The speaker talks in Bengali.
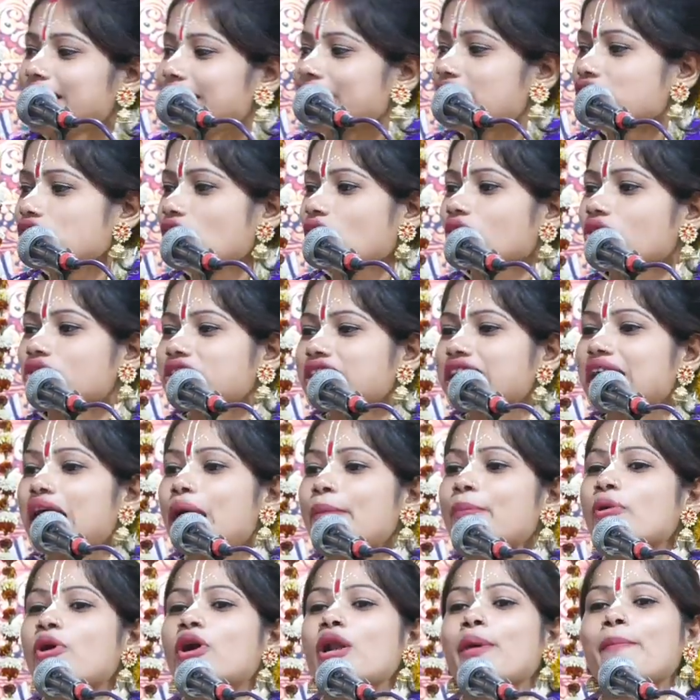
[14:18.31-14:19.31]
এ জগতে
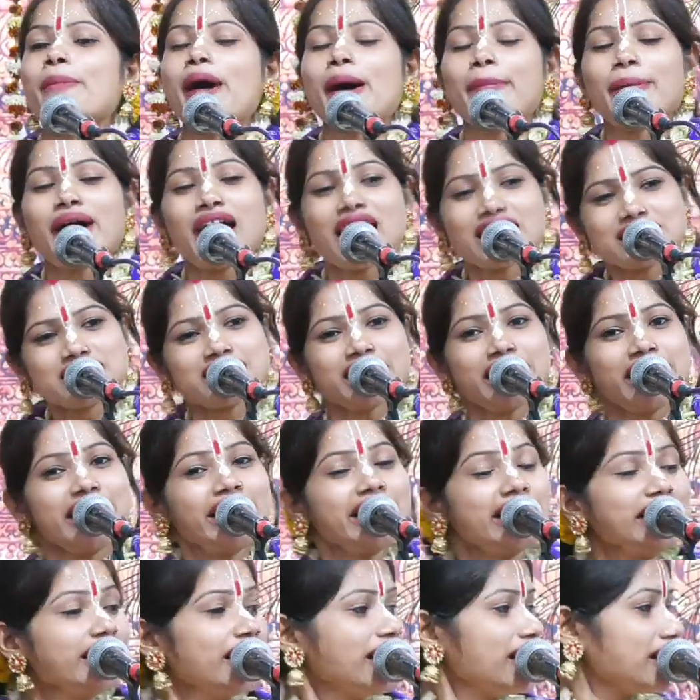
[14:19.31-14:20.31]
এমন বাবা আছে
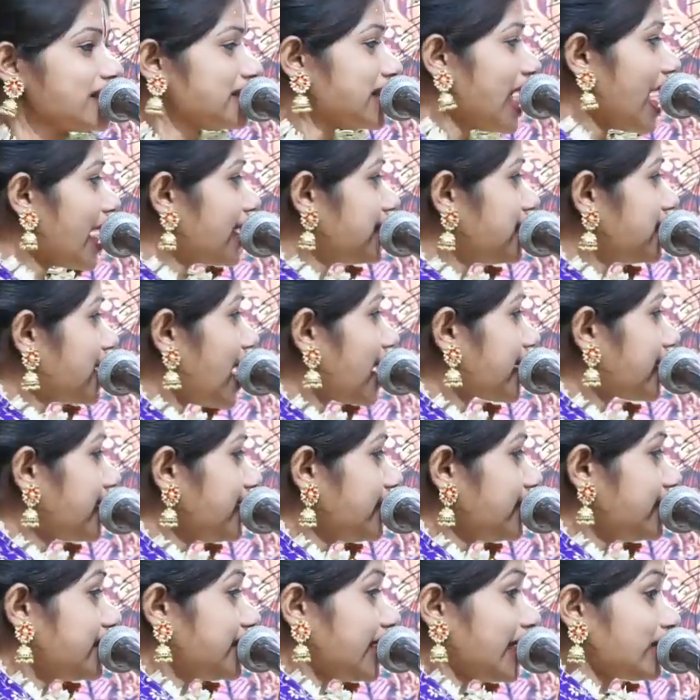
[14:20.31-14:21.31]
যা
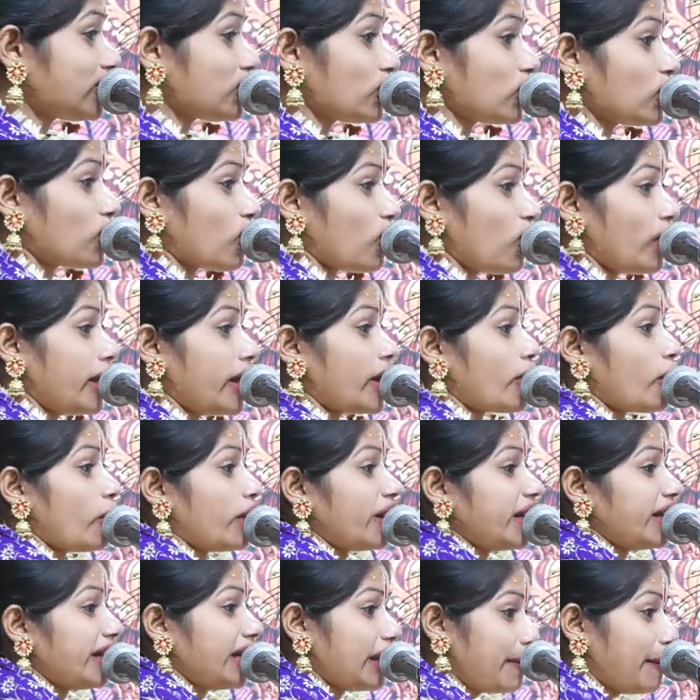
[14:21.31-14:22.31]
যাকে যে তোর কোলে
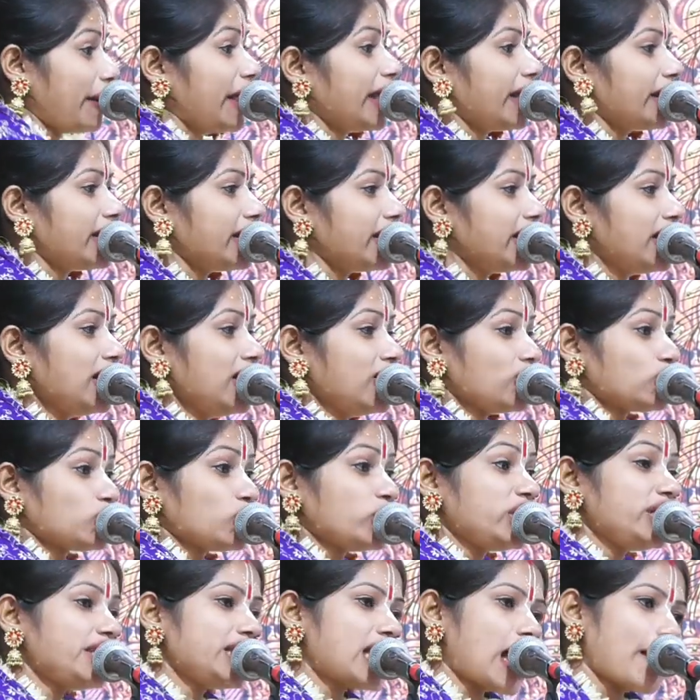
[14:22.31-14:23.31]
করে নেবে
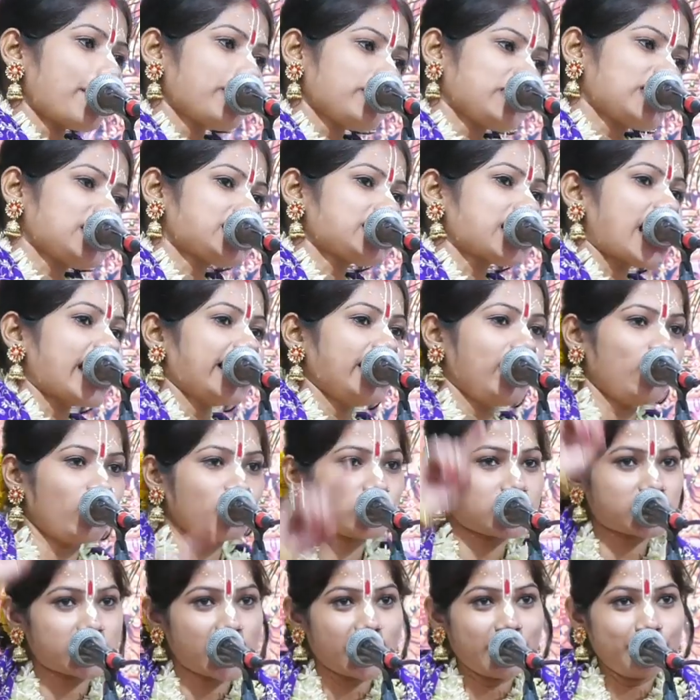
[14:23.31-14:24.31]
তুই নামতে চাইলেও
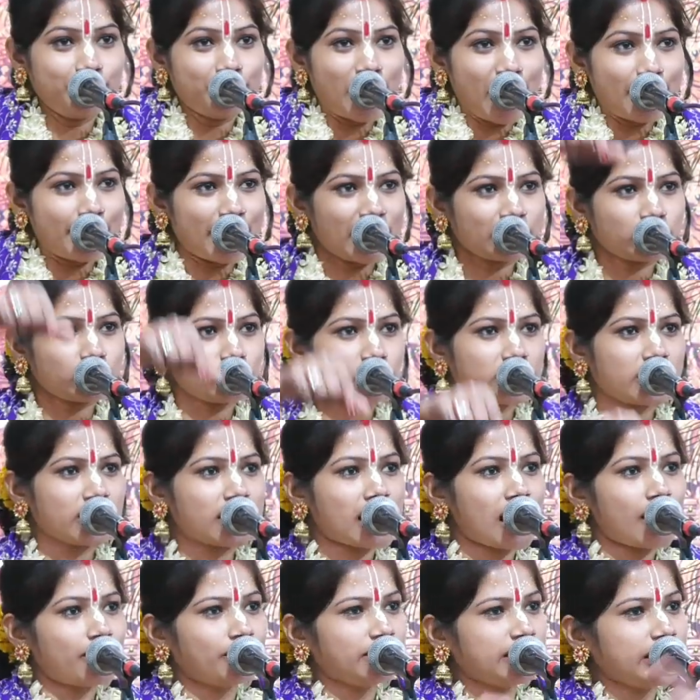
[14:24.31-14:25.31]
সেই বাবা তোকে
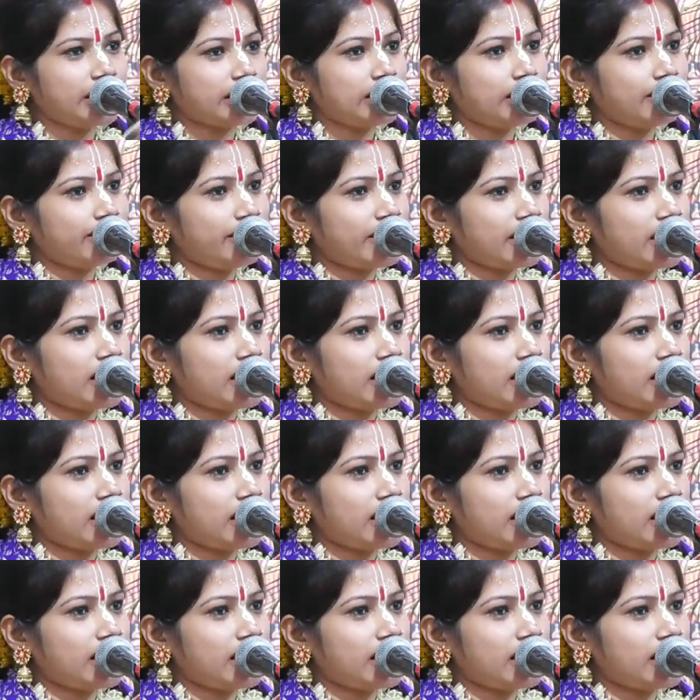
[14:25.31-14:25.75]
নামিয়ে দেবে